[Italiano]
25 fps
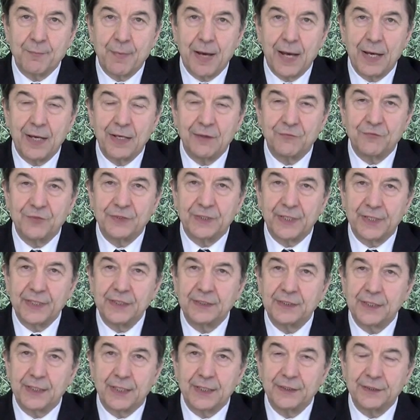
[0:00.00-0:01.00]
ma
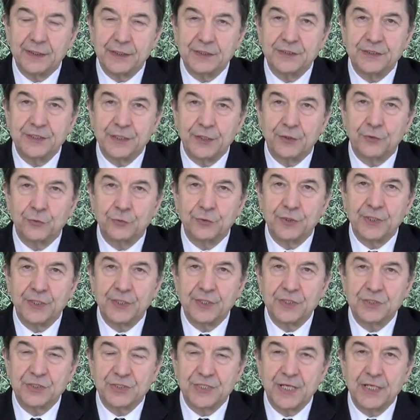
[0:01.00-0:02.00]
vedrete che nel giro
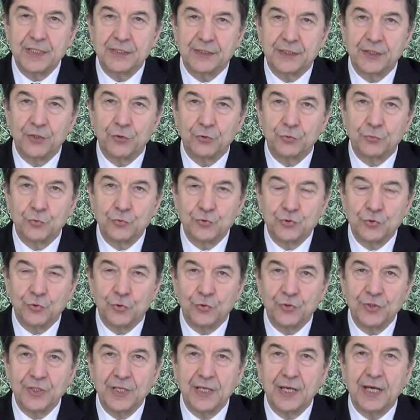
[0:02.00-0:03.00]
di 7-8
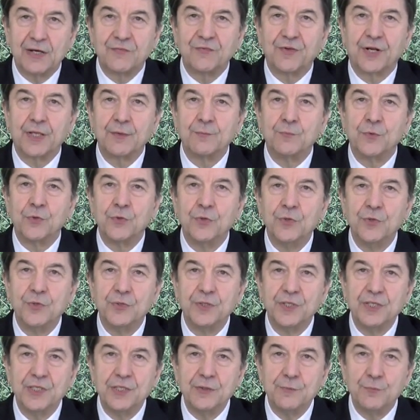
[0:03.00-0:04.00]
giorni avremo
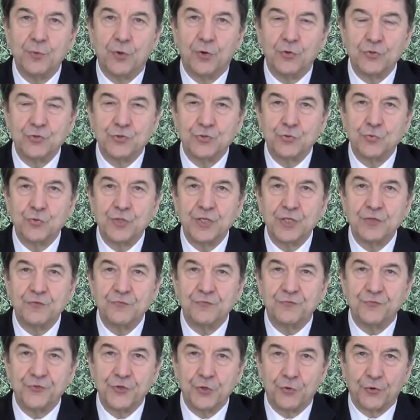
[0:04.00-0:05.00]
i boccioli
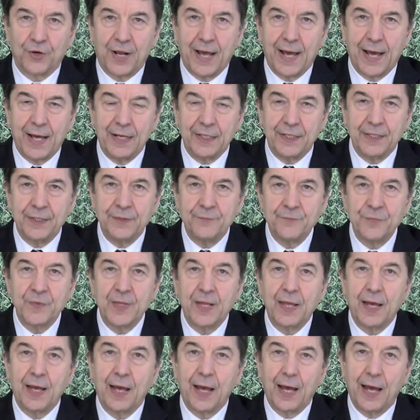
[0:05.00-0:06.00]
fiorali,
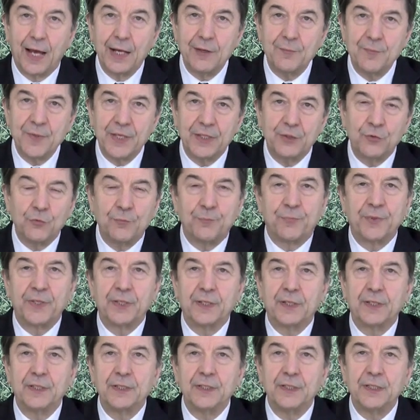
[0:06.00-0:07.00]
almeno
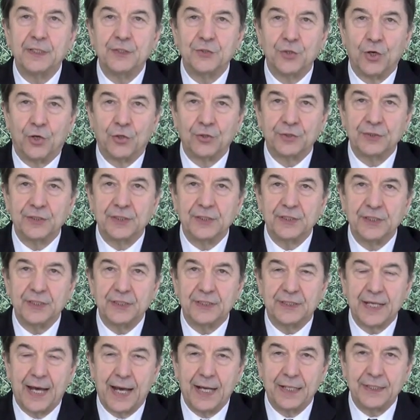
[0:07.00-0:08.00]
per il nord
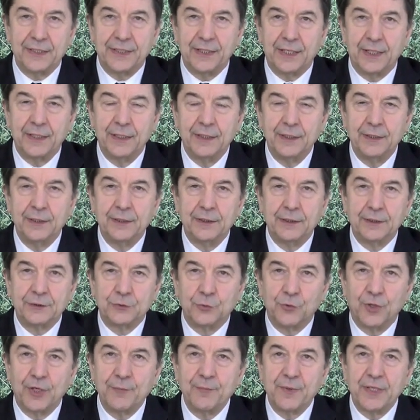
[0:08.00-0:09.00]
Italia.
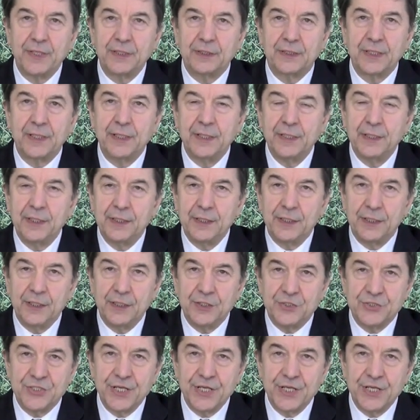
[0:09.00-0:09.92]
Naturalmente il